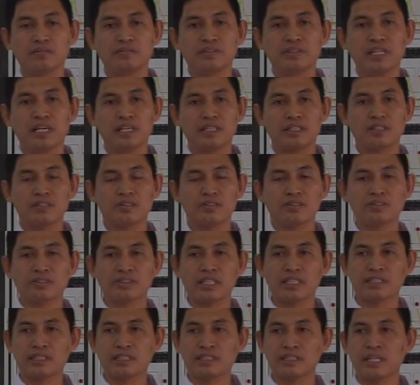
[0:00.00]
biar
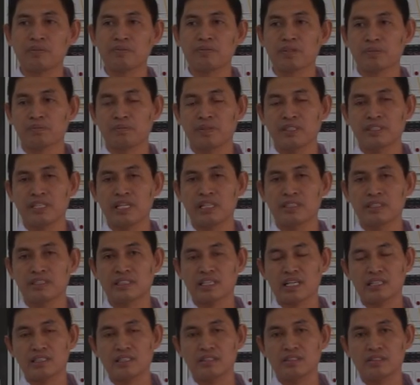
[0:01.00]
lulusan kita berbeda
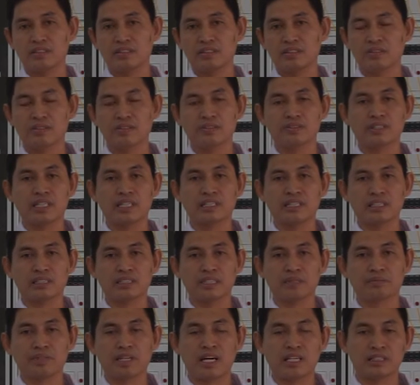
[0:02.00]
dengan lulusan
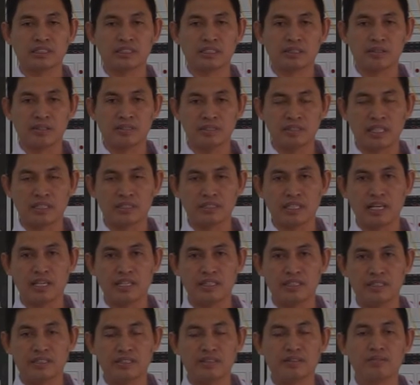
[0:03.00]
SMK SMK yang
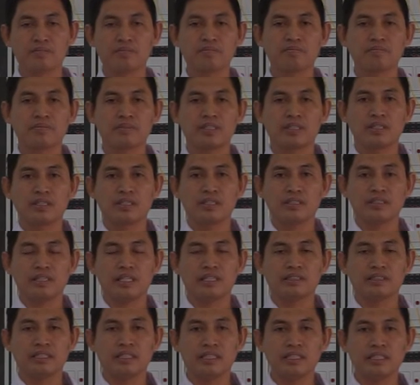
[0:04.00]
lain.
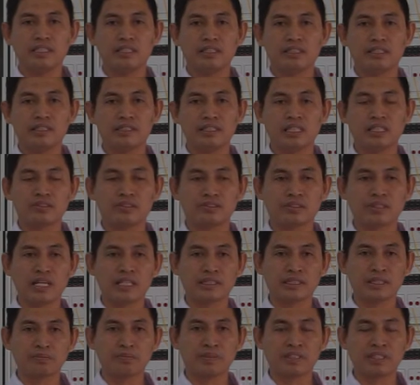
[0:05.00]
Nanti kita
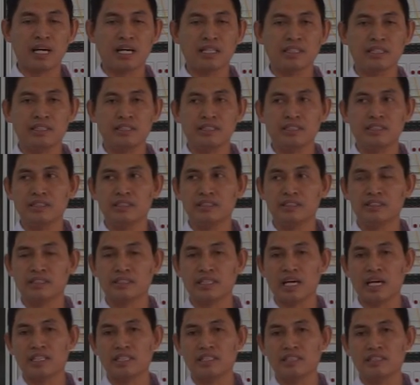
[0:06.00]
juga dibekali
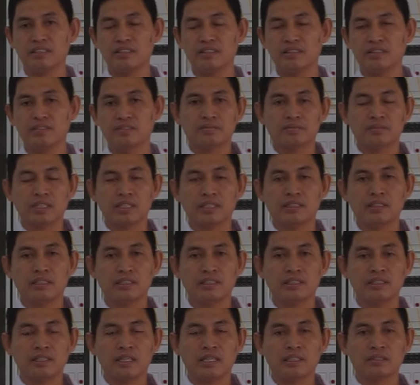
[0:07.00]
dengan
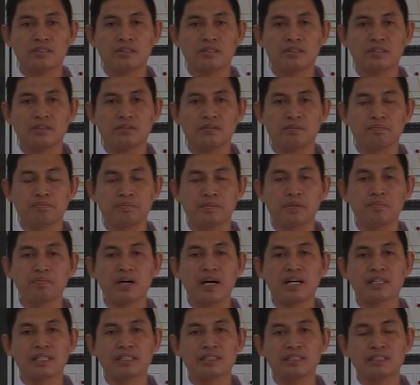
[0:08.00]
teknik atau
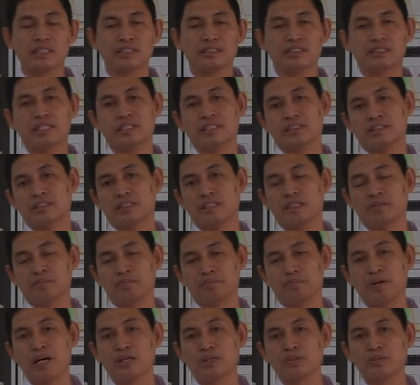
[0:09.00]
pembangkit listrik
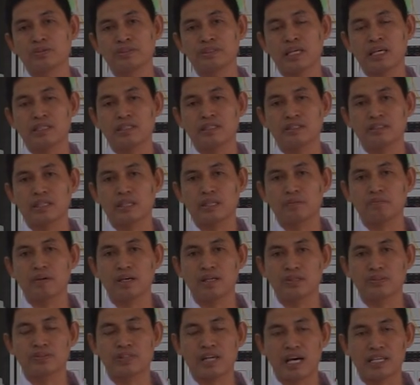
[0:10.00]
terbaru dan
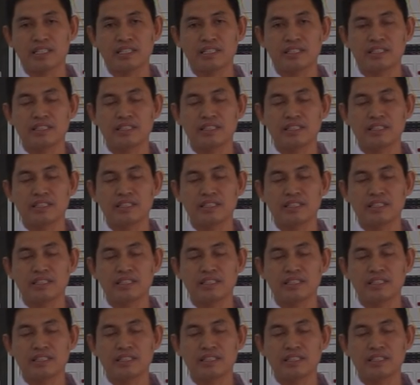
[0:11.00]
terbarukan.